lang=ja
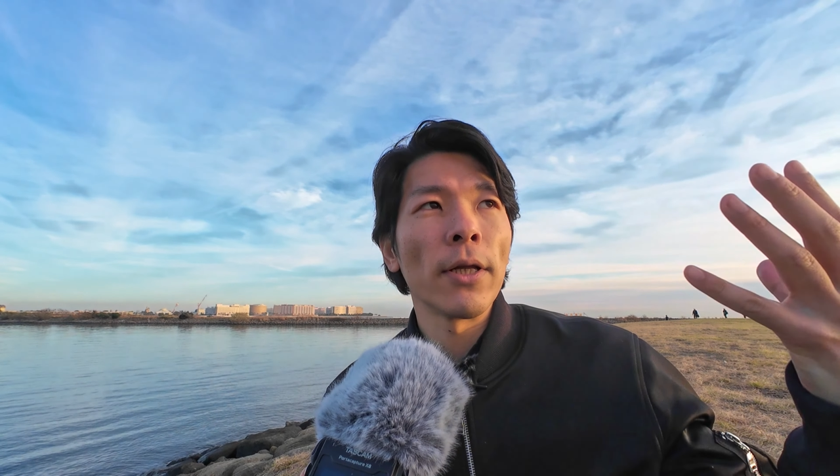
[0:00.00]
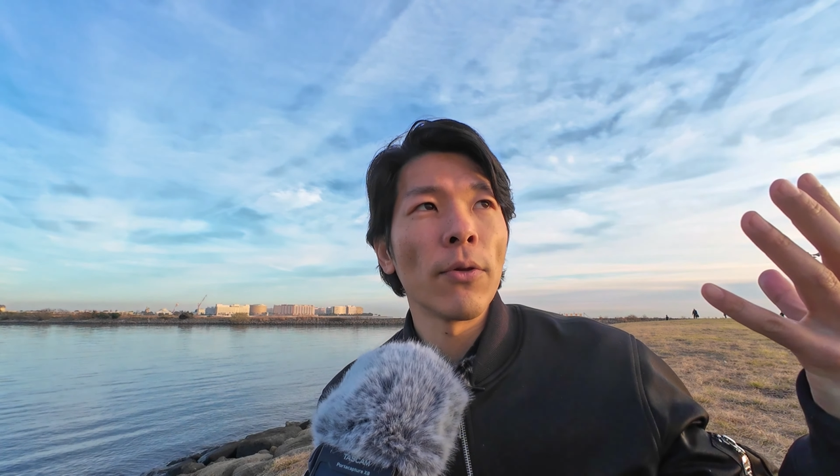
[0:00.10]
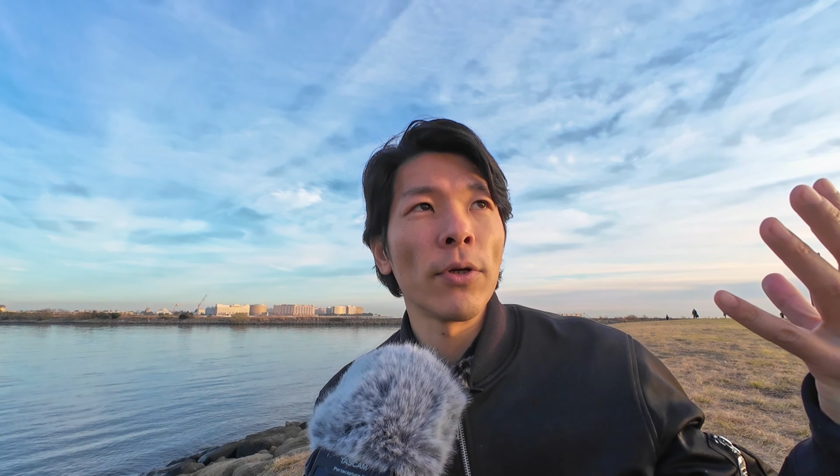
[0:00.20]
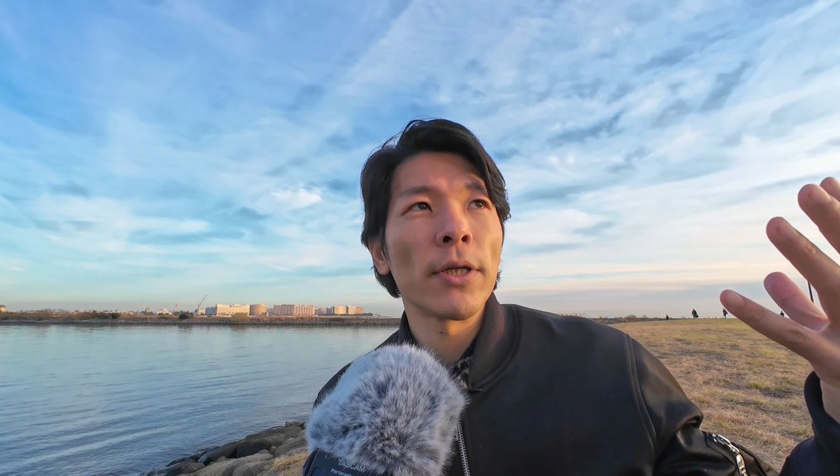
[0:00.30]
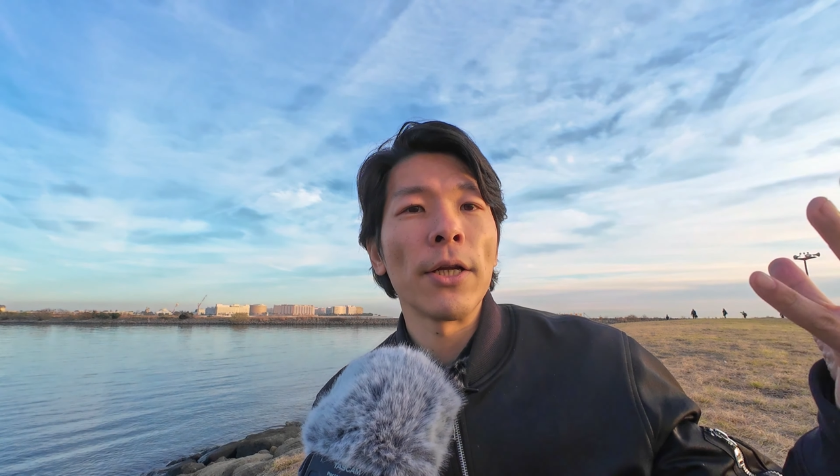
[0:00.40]

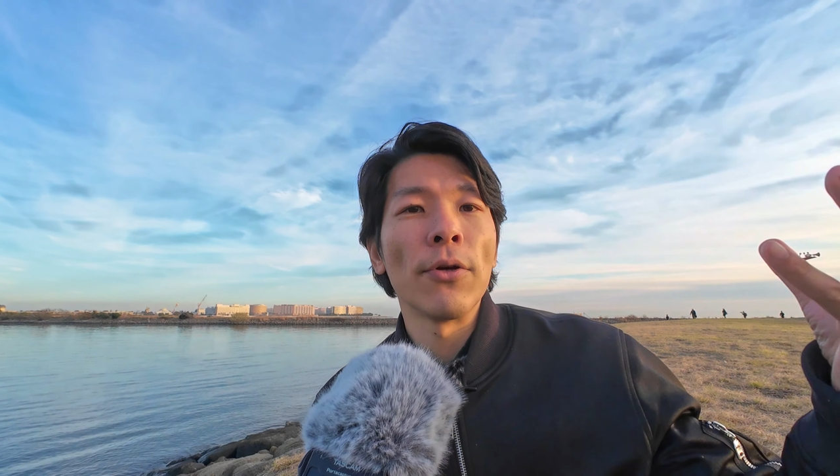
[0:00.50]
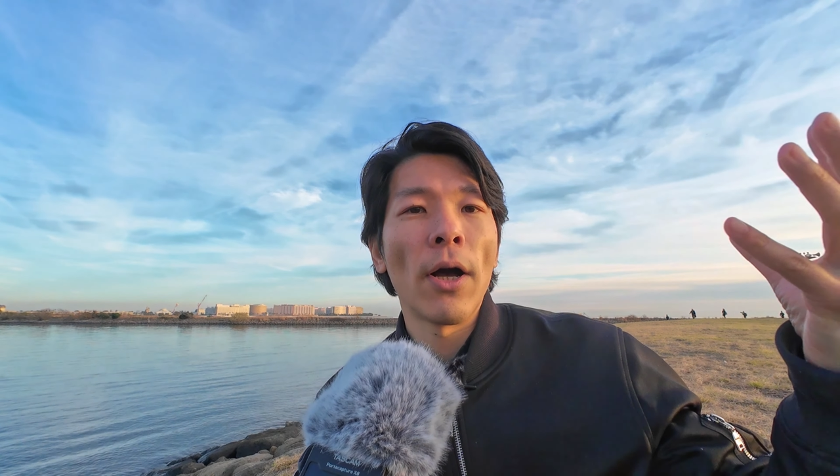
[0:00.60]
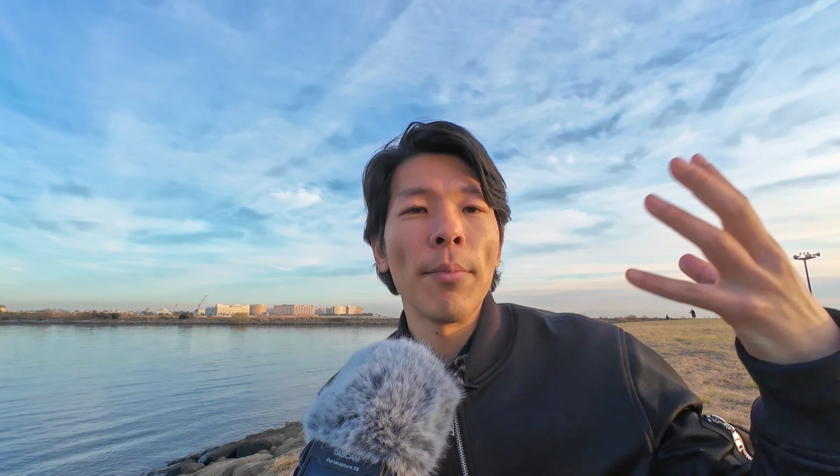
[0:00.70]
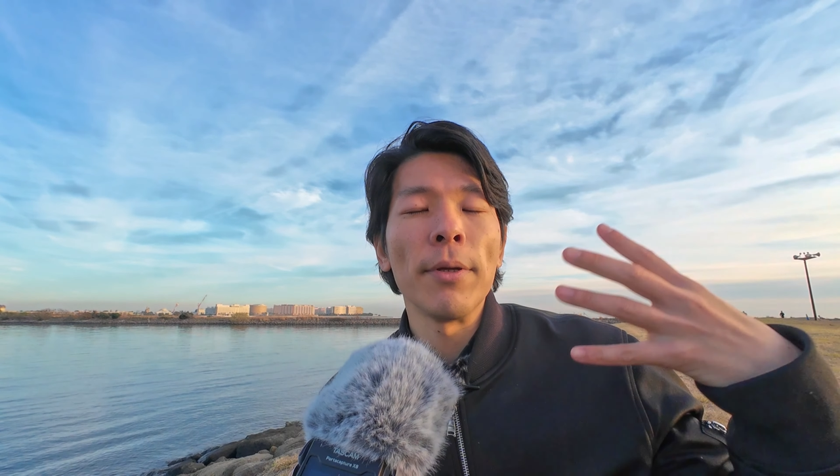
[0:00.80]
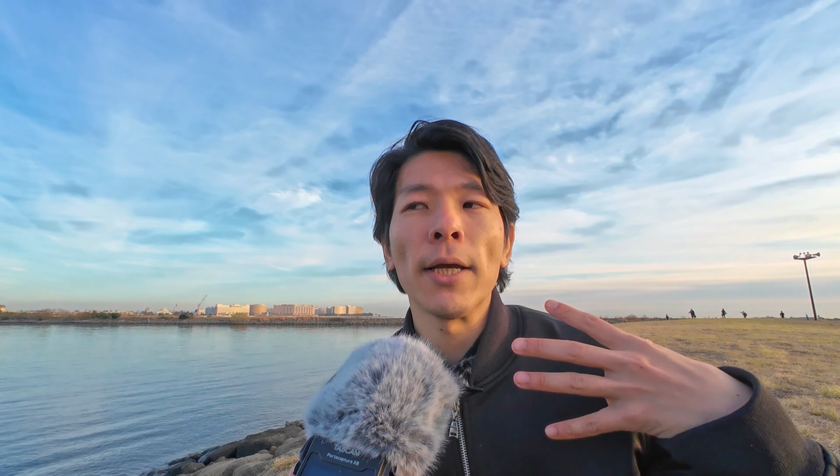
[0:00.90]
の光
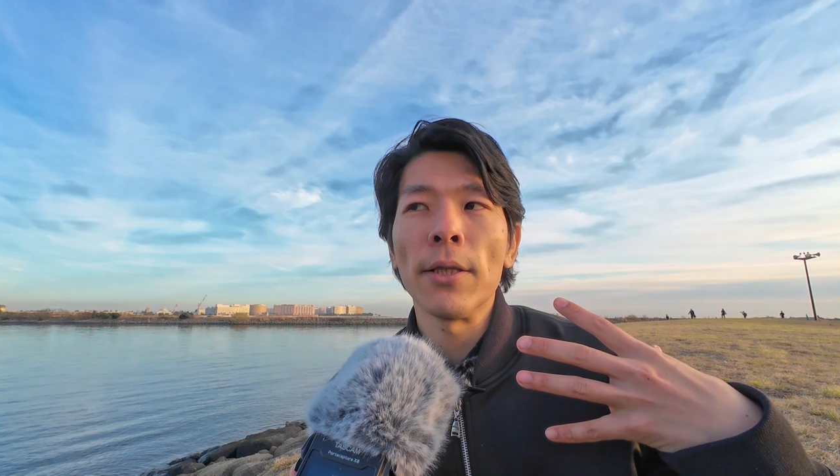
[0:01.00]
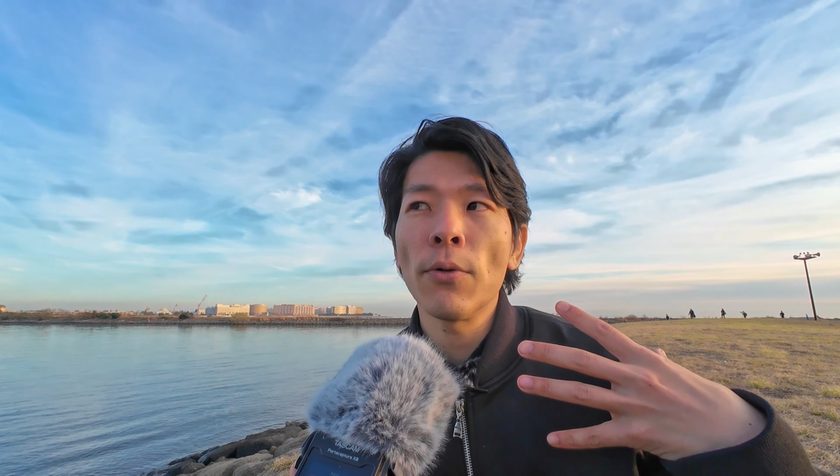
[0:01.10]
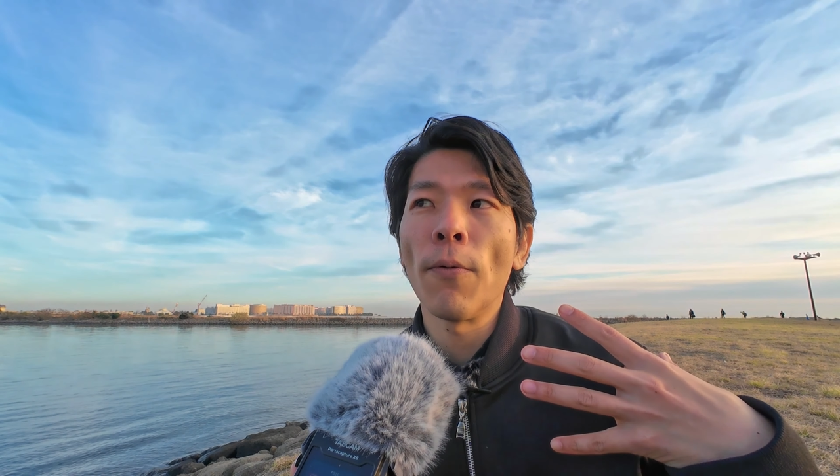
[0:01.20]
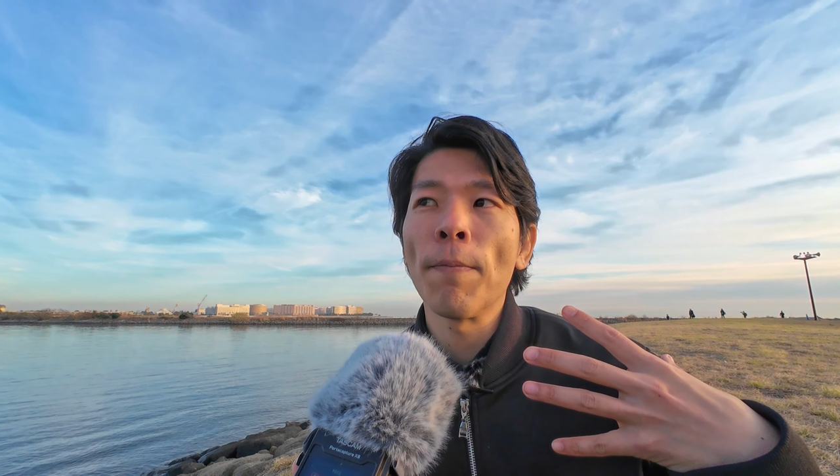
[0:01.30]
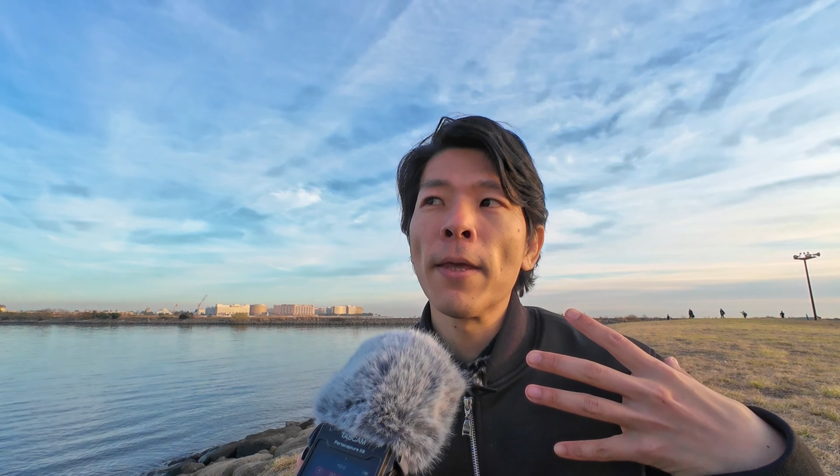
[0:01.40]
を浴びない
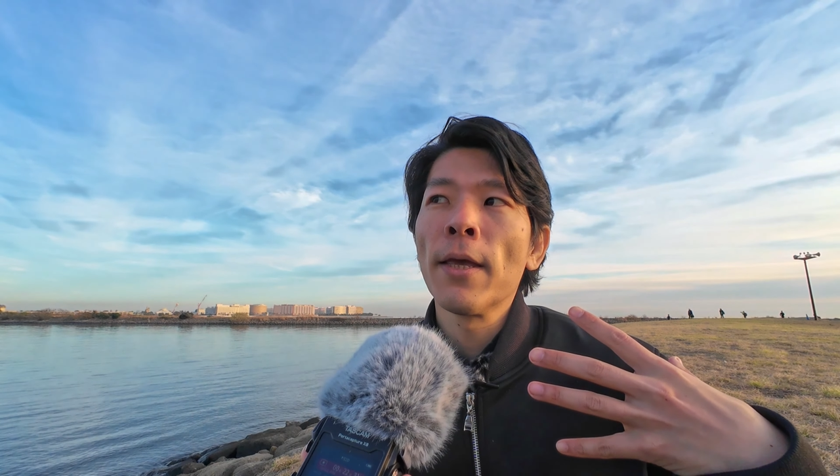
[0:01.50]
と、